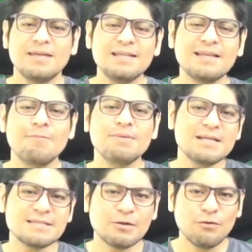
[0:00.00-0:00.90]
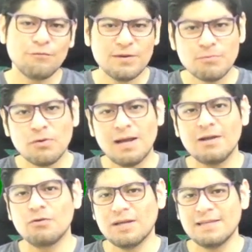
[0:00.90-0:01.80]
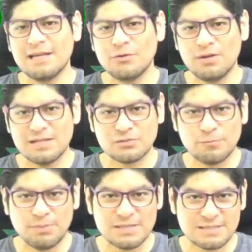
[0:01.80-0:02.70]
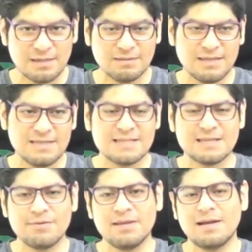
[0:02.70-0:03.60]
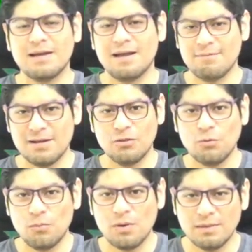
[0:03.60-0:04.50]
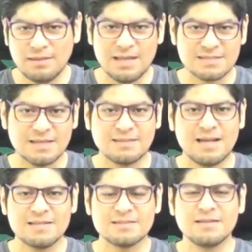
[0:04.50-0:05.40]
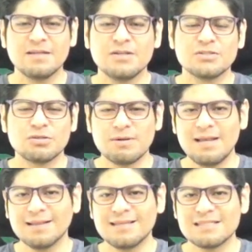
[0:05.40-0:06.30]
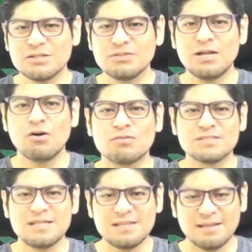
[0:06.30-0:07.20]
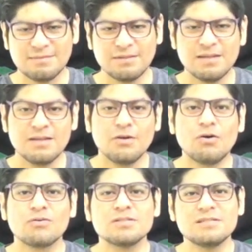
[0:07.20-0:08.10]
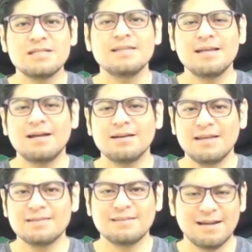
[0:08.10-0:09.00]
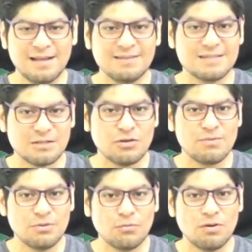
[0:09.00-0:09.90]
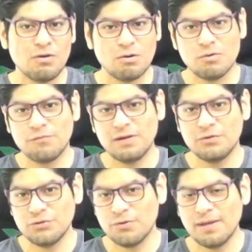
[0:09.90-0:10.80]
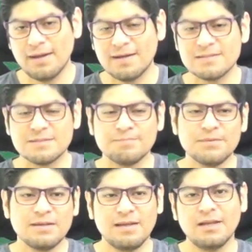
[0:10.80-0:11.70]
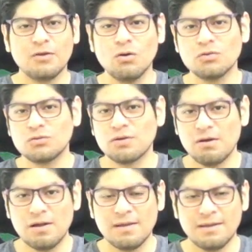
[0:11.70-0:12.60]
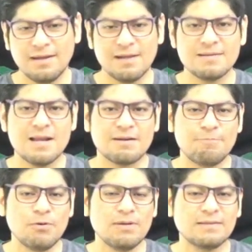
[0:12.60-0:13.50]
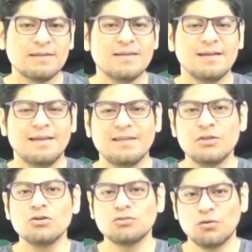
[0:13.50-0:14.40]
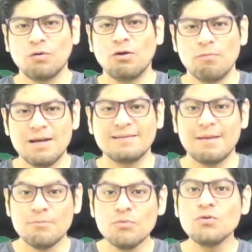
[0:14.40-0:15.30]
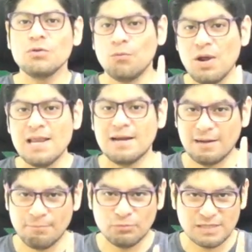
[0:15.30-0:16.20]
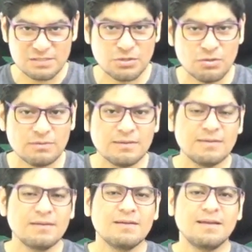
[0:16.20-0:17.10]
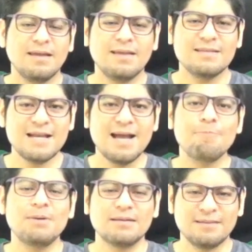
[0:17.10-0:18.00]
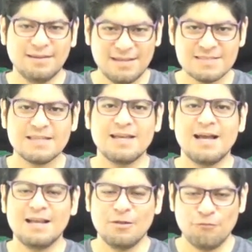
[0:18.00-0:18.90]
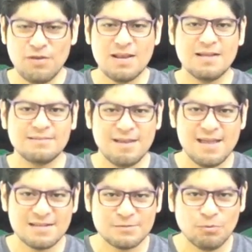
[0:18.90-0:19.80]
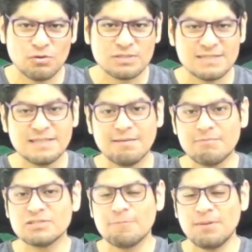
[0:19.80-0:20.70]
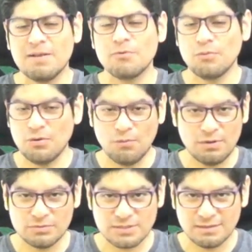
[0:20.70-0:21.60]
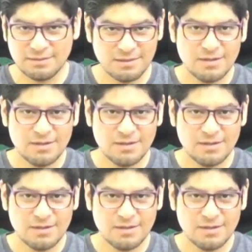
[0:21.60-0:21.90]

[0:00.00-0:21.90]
Y también se confirmó algo que ya no era sorpresa, que ya se había hablado días atrás, sobre la adquisición Obsidian. Obsidian, esta gran desarrollo de videojuegos como Fallout New Vegas, eh, Kotor, eh, Republic eh, y otros juegos más de muy buena reputación, eh, ya pertenece a las filas de Xbox. Así que vamos a esperar muy buenos juegos. ¿ah?